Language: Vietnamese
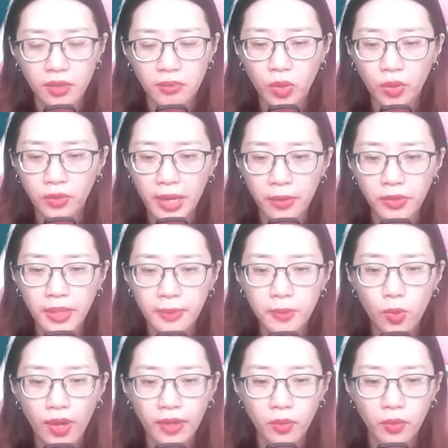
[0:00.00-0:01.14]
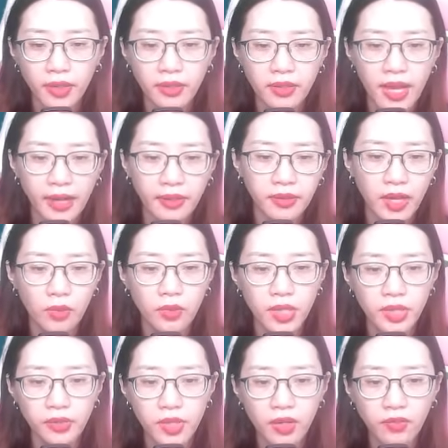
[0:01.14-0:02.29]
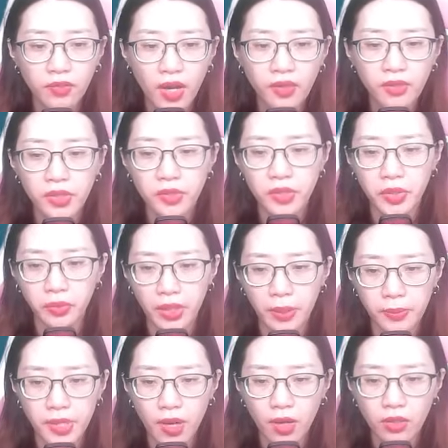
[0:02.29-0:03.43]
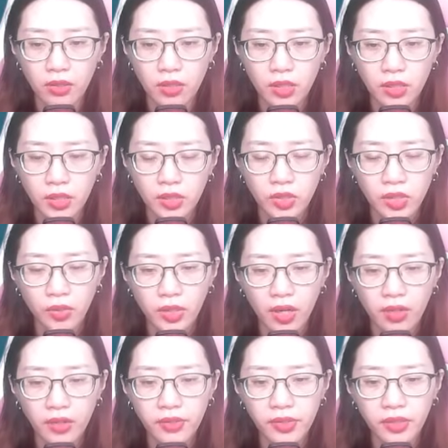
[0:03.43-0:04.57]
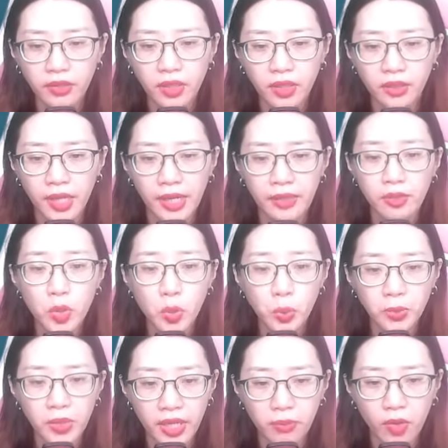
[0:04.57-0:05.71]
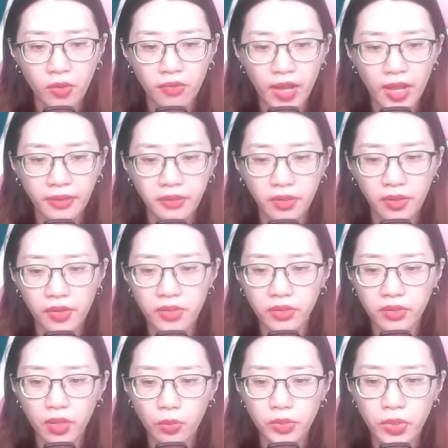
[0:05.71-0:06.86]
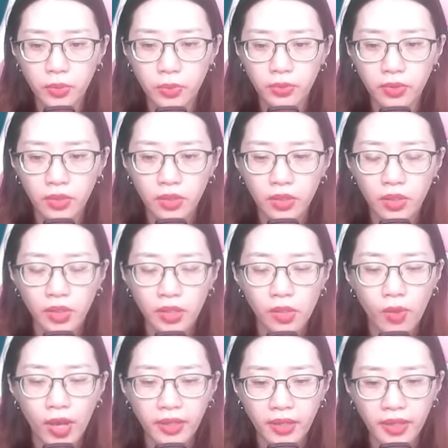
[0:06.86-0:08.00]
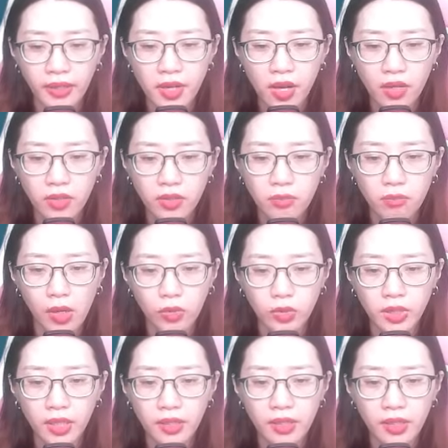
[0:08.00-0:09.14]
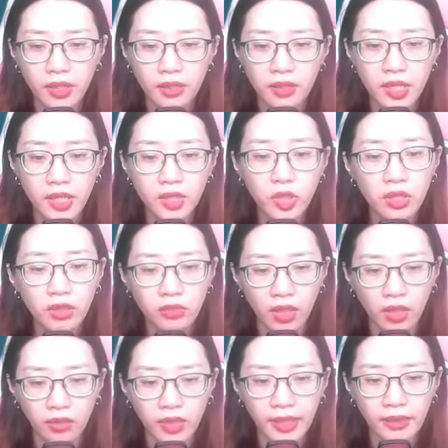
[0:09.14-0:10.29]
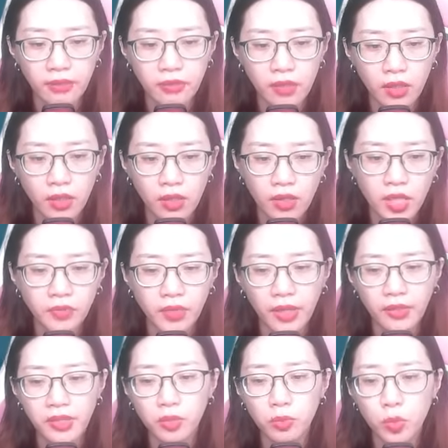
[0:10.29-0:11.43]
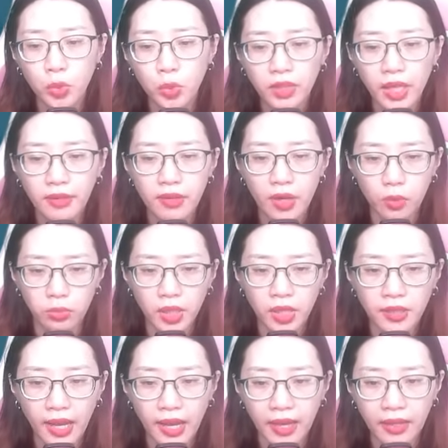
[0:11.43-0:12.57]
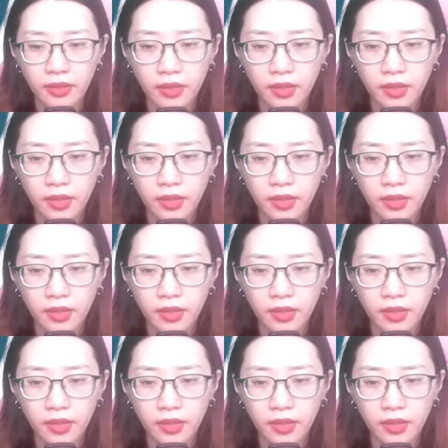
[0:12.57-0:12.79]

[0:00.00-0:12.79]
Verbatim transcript: Một đạo kiếm quang khoáng đạt cao lên chót vót như diều gặp gió. Sau đó như hình thành cung điện màu vàng ở giữa không trung. Quang ảnh đó, màu sắc kia hết sức thần thánh, có vẻ như muốn thanh lọc thiên hạ.